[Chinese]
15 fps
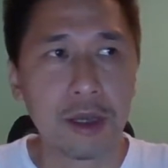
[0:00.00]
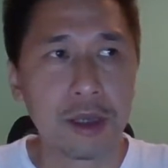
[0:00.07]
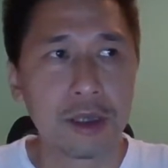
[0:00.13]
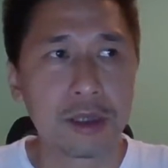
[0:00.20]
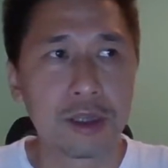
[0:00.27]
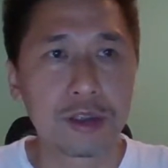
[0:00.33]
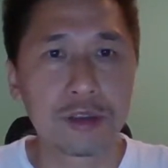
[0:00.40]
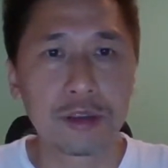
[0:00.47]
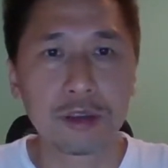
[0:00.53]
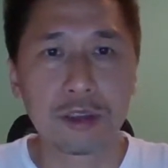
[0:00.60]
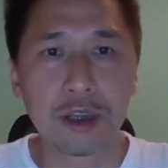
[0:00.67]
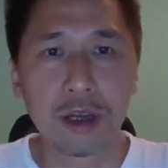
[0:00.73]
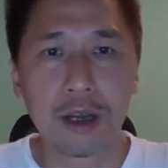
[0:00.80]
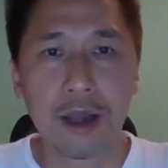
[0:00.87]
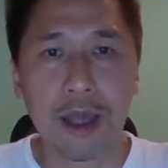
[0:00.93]
其实
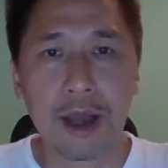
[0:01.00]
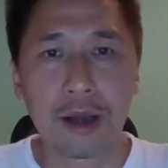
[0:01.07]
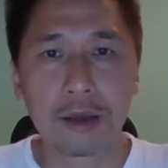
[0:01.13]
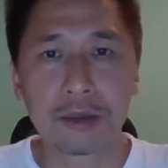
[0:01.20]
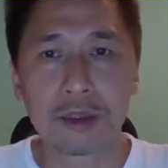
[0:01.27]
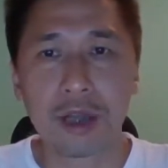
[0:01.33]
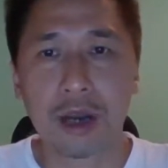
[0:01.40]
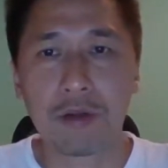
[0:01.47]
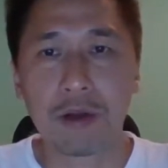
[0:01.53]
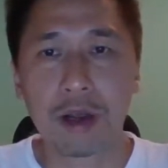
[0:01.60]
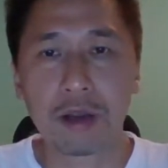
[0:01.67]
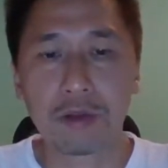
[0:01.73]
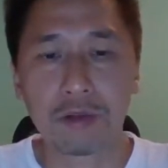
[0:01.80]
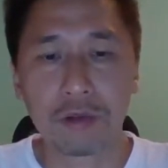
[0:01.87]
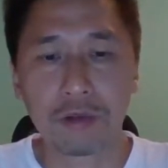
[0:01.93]
这两招
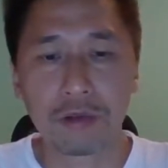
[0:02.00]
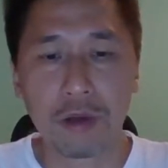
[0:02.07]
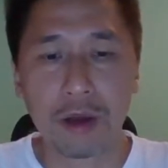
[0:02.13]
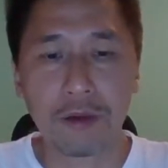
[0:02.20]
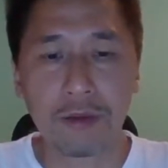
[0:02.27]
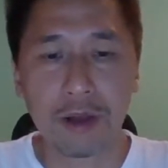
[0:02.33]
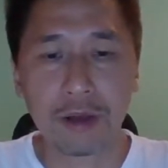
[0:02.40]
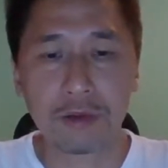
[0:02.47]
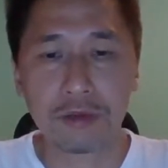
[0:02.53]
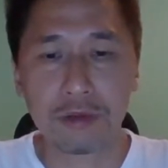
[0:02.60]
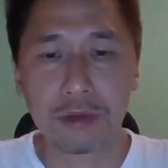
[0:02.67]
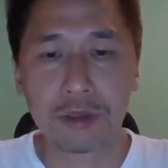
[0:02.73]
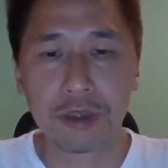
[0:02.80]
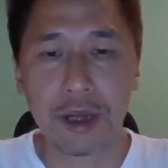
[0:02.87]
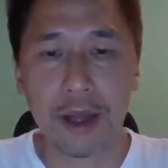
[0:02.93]
啊，双方出
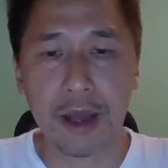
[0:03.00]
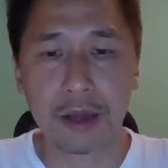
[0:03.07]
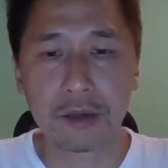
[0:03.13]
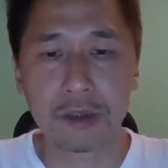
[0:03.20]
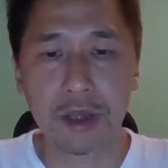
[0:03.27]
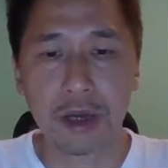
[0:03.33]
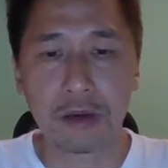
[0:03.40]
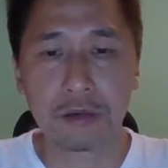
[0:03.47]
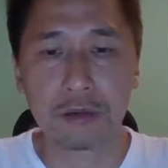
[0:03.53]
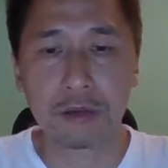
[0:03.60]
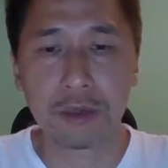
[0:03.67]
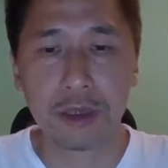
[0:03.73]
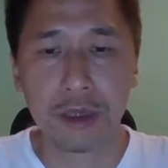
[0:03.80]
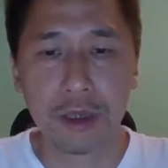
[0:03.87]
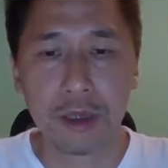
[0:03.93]
这两招，
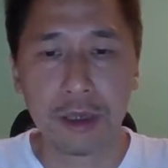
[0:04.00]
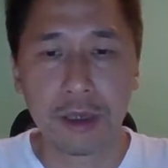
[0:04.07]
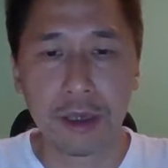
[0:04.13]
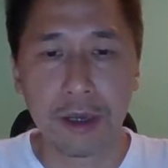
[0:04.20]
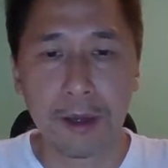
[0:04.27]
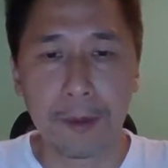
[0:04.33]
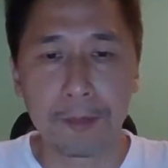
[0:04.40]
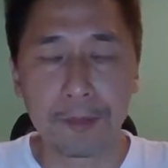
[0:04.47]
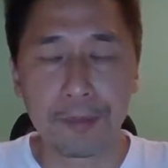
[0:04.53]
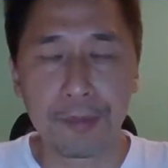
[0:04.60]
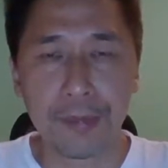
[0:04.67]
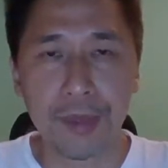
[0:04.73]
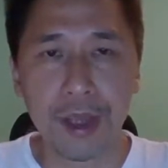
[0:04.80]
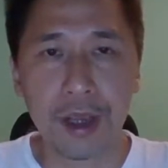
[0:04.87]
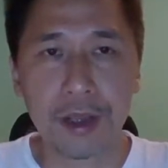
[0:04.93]
嗯，
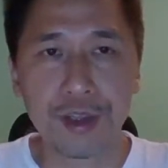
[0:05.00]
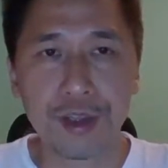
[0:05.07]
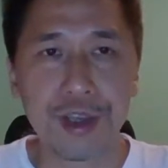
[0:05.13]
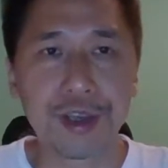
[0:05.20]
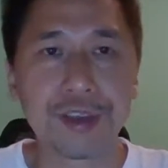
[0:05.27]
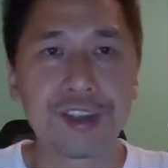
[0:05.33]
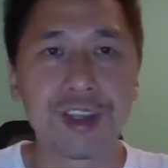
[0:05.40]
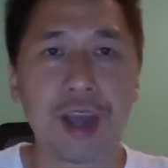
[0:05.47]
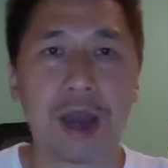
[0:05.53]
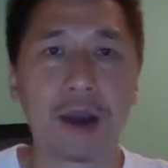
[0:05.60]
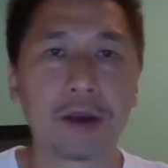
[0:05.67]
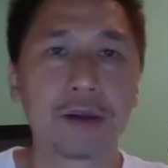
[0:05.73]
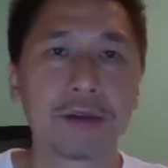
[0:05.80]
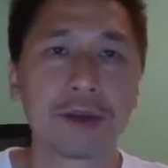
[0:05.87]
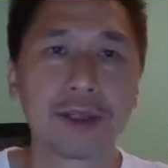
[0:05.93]
那个影响
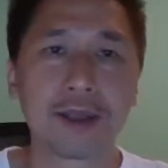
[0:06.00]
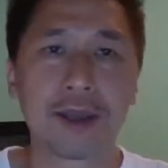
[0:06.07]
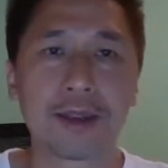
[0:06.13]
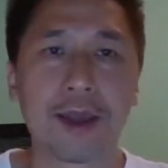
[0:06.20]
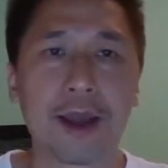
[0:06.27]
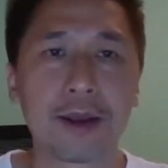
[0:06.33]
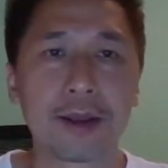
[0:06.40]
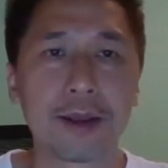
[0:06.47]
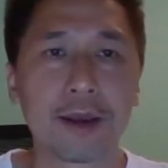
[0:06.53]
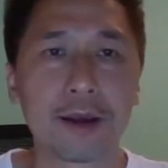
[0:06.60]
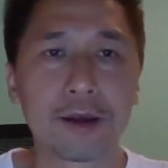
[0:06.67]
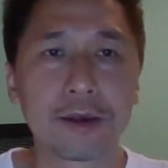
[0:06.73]
会在哪里啊？